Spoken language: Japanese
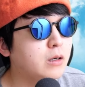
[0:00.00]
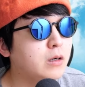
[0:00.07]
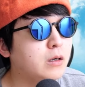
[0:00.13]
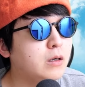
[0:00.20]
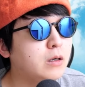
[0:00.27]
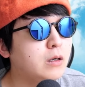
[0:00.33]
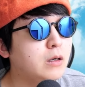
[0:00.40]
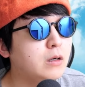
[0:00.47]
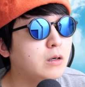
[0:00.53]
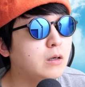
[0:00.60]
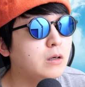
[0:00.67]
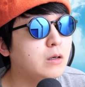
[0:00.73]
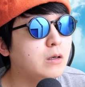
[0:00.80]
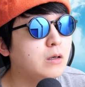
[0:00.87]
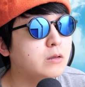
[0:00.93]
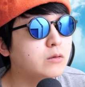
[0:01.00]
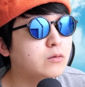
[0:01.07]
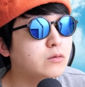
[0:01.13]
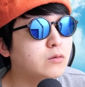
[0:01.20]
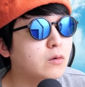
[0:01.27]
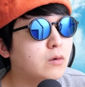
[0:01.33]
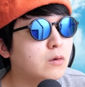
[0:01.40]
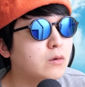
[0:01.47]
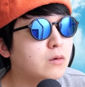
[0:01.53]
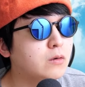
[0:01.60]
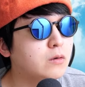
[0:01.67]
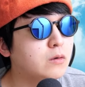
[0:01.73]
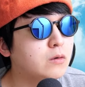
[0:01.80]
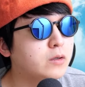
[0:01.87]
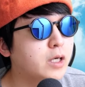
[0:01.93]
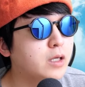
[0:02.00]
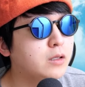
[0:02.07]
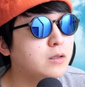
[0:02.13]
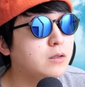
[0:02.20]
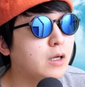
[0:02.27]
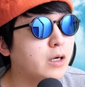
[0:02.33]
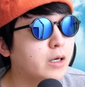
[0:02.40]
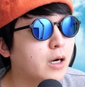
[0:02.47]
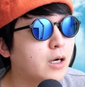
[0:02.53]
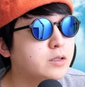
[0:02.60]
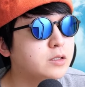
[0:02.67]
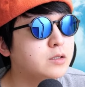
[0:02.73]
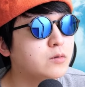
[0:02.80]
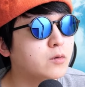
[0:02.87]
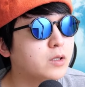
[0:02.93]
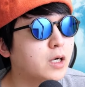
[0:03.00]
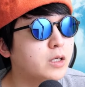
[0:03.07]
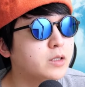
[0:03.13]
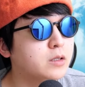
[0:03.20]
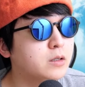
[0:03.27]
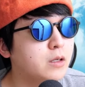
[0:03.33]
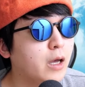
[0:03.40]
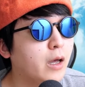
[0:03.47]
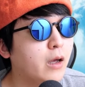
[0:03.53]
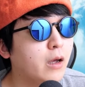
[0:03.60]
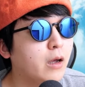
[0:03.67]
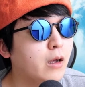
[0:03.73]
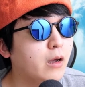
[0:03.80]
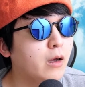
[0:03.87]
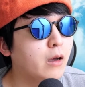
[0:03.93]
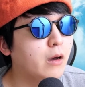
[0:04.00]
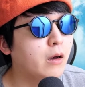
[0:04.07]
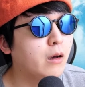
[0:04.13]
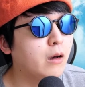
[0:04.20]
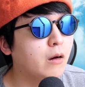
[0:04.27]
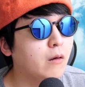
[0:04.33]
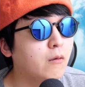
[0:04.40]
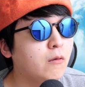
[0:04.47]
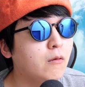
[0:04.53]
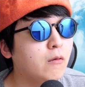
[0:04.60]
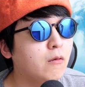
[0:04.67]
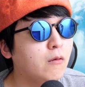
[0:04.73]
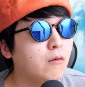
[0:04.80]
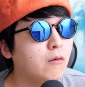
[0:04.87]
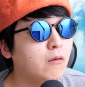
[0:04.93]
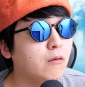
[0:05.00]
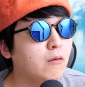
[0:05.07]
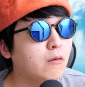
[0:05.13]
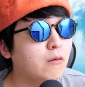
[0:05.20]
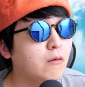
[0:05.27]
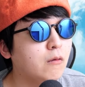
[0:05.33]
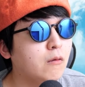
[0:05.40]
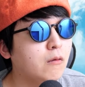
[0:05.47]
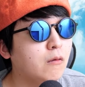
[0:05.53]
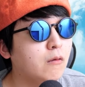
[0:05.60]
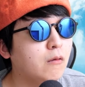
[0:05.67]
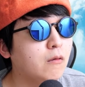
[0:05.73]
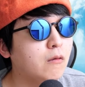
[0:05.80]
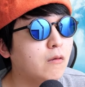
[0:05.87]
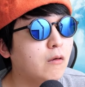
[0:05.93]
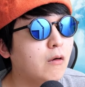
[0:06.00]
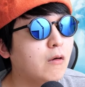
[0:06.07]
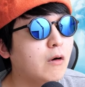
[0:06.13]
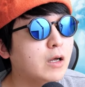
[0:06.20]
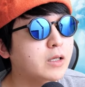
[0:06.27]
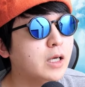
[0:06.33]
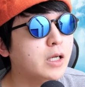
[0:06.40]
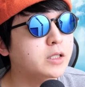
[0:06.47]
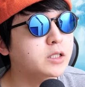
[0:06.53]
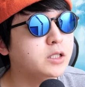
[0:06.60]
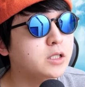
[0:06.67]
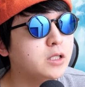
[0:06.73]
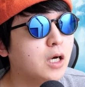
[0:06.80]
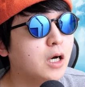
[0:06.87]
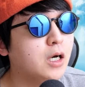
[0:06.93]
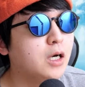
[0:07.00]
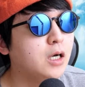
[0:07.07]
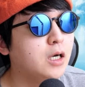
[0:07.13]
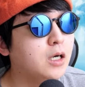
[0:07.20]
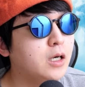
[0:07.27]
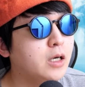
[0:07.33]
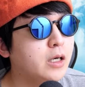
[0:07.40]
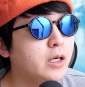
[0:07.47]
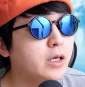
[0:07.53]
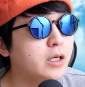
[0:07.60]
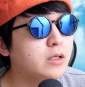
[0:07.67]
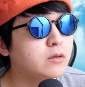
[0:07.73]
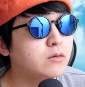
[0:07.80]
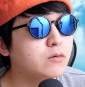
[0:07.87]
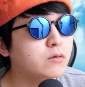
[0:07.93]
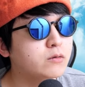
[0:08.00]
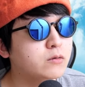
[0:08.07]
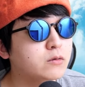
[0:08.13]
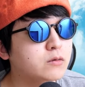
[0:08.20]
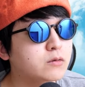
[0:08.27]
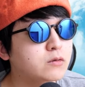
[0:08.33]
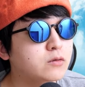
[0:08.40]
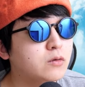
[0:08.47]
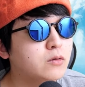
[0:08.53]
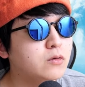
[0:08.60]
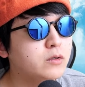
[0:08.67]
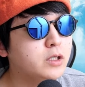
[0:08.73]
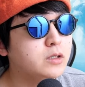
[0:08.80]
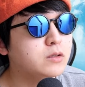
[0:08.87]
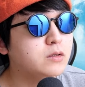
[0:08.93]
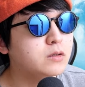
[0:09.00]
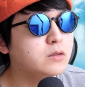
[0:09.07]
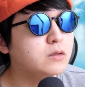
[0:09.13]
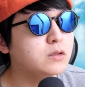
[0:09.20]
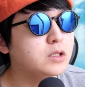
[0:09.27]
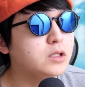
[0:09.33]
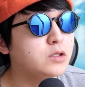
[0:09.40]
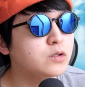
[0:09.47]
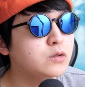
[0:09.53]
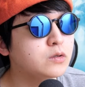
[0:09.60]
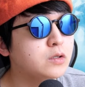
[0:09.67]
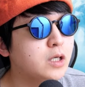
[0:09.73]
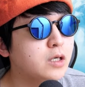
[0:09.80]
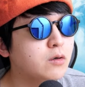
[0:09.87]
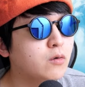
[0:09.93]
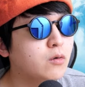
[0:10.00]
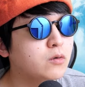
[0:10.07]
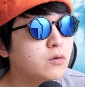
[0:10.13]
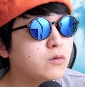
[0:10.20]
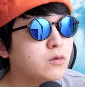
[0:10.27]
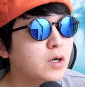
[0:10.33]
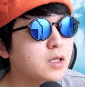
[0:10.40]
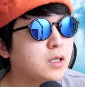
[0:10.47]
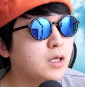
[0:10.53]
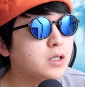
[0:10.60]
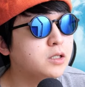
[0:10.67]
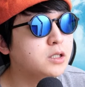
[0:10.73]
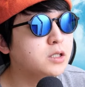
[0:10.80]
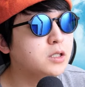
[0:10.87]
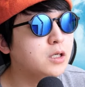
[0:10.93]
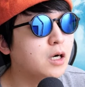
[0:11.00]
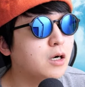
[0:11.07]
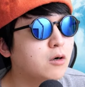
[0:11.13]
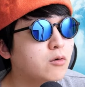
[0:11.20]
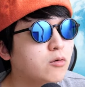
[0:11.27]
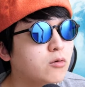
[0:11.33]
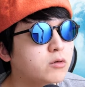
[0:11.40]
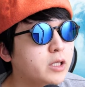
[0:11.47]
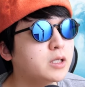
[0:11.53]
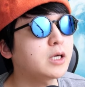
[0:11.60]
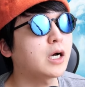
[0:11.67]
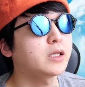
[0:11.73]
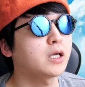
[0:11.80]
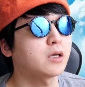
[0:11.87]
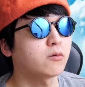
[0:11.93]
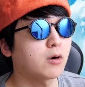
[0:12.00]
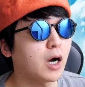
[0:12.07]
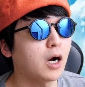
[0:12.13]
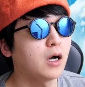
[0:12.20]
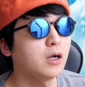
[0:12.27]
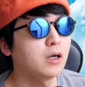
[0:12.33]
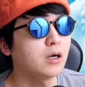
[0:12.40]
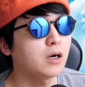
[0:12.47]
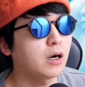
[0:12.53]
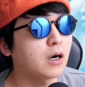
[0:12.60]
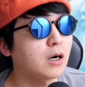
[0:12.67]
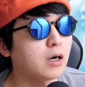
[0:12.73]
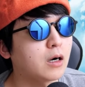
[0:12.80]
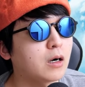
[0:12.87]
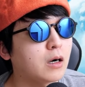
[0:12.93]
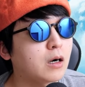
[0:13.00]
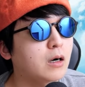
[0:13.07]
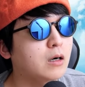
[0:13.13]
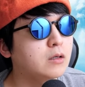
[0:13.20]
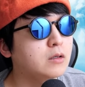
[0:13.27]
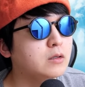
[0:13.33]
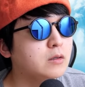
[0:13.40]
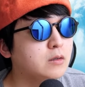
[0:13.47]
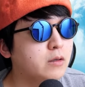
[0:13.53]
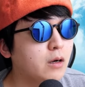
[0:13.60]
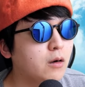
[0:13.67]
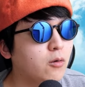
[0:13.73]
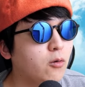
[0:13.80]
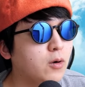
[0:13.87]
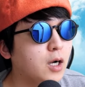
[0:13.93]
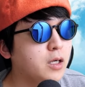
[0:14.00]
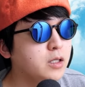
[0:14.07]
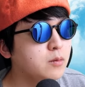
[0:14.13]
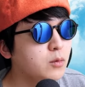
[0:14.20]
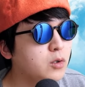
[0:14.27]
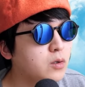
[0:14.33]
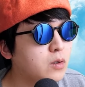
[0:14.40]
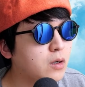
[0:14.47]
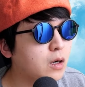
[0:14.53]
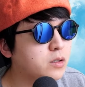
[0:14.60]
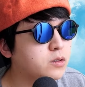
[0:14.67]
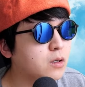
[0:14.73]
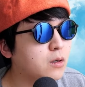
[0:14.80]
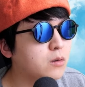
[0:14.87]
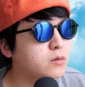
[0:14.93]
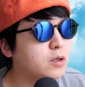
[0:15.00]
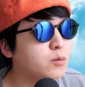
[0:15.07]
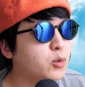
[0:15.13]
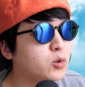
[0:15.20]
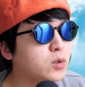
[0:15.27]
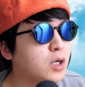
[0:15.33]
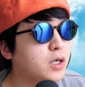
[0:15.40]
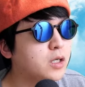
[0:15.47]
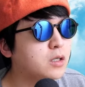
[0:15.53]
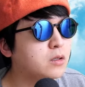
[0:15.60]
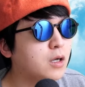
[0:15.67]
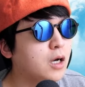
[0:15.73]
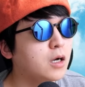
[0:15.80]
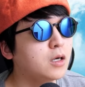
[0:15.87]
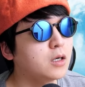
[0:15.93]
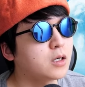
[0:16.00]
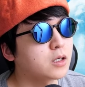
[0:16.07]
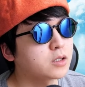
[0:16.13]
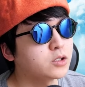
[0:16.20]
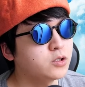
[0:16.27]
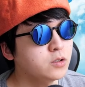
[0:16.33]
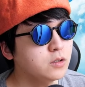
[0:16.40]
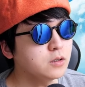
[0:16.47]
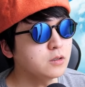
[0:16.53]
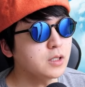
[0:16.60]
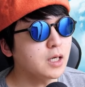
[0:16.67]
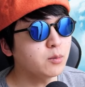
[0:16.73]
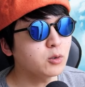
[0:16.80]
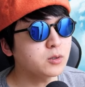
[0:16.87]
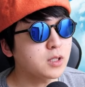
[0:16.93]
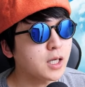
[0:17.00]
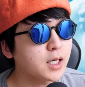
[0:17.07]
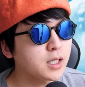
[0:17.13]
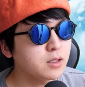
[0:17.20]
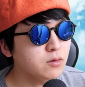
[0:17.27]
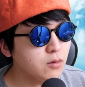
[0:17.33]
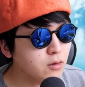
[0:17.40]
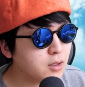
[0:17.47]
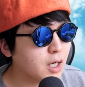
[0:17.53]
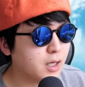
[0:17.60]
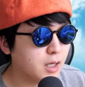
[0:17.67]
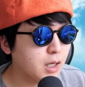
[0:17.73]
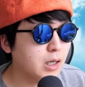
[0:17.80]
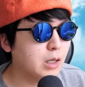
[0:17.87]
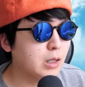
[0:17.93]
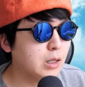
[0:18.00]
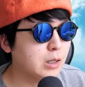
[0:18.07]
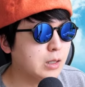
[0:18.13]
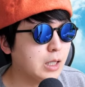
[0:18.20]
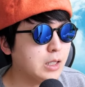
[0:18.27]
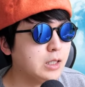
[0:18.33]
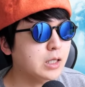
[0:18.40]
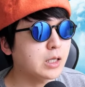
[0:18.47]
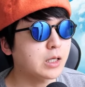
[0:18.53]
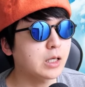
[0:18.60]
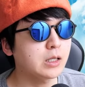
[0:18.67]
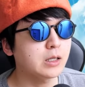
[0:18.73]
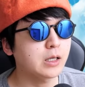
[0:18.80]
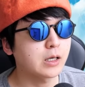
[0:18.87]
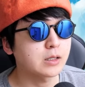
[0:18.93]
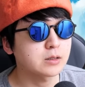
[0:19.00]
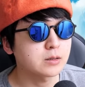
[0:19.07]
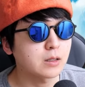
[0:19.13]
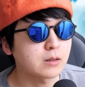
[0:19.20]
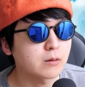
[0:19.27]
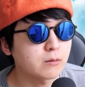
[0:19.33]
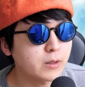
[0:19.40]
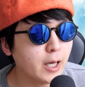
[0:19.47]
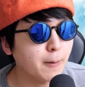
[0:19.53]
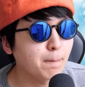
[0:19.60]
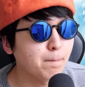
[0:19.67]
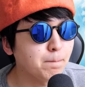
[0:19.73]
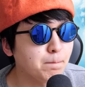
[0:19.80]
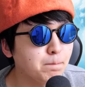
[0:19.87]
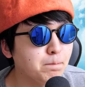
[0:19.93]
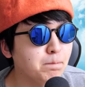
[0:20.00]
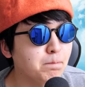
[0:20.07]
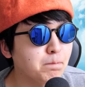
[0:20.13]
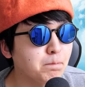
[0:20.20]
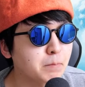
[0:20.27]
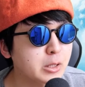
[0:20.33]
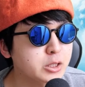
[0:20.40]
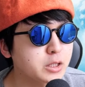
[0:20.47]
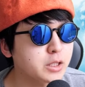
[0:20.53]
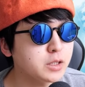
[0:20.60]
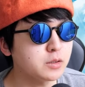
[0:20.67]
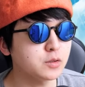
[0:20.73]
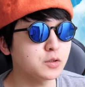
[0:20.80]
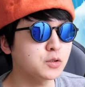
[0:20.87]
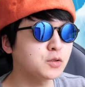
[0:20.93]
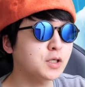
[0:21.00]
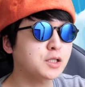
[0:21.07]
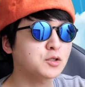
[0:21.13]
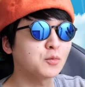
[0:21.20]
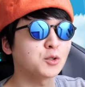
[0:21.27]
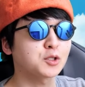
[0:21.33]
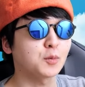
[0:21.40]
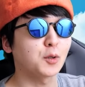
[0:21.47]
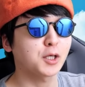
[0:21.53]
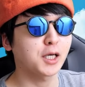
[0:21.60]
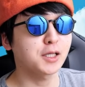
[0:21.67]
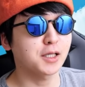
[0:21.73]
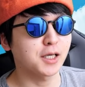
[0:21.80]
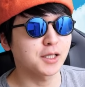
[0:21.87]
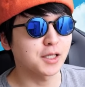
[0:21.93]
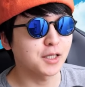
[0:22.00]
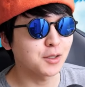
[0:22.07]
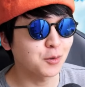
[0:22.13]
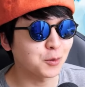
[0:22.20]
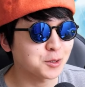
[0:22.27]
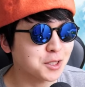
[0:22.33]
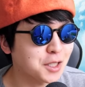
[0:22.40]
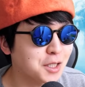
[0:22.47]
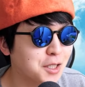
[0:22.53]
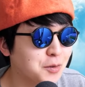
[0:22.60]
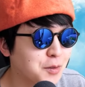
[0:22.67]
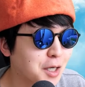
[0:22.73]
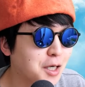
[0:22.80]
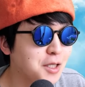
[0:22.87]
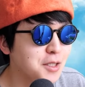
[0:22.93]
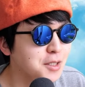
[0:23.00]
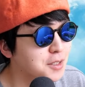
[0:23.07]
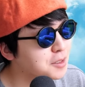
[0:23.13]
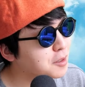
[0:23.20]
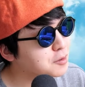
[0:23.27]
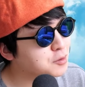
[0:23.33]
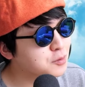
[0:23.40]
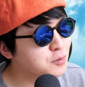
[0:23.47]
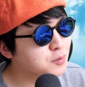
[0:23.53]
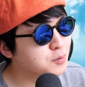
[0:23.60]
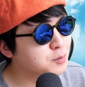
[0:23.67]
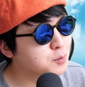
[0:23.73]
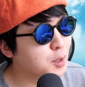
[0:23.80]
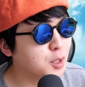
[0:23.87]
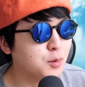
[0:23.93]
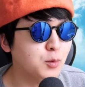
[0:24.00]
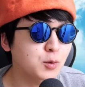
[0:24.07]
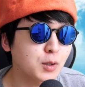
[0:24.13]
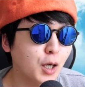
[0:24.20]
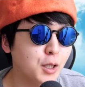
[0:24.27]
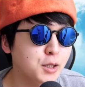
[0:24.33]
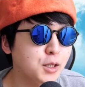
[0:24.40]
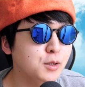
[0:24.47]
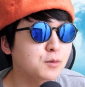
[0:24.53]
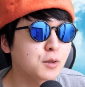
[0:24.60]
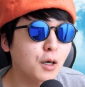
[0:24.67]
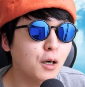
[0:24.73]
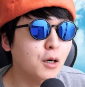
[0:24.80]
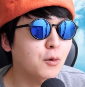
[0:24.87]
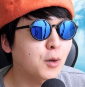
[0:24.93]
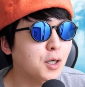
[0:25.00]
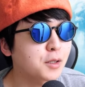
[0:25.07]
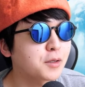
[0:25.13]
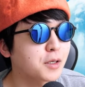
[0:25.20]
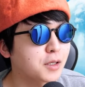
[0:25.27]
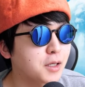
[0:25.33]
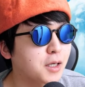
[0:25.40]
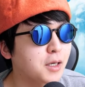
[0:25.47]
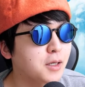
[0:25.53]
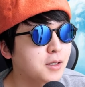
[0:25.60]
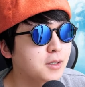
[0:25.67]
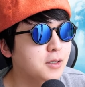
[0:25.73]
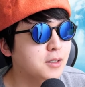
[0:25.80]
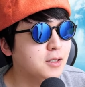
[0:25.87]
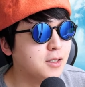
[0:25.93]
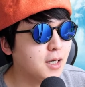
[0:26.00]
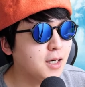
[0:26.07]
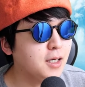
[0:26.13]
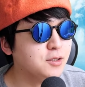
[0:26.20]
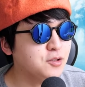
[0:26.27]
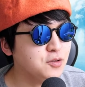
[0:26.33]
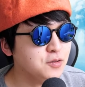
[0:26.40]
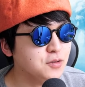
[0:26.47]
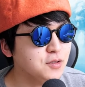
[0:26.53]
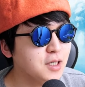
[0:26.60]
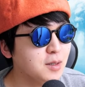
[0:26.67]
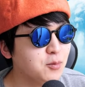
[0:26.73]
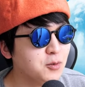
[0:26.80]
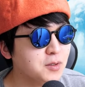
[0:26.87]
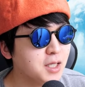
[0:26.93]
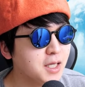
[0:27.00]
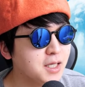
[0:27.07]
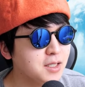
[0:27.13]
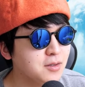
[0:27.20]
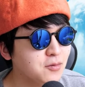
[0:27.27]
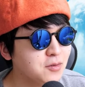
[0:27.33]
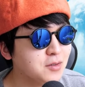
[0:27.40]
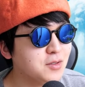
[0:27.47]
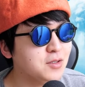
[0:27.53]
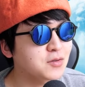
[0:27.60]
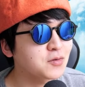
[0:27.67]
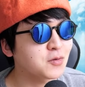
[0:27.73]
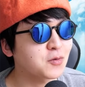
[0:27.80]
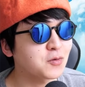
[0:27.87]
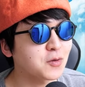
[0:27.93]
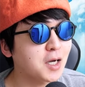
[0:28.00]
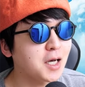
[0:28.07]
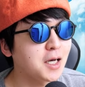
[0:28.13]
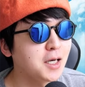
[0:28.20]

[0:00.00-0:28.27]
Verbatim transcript: えー、っと県内初のって書いてあってねおお新しいあえー、っと創立20年ほどの新しい学校でって書いてあるのかはあ、だから他にもあじゃあ母体あ塾が母体のかな何が県内初なんだろうねうん私立中がそもそも県内で1校しかないのかいやまあでもありえるか分かんないねか塾が母体のっていうところが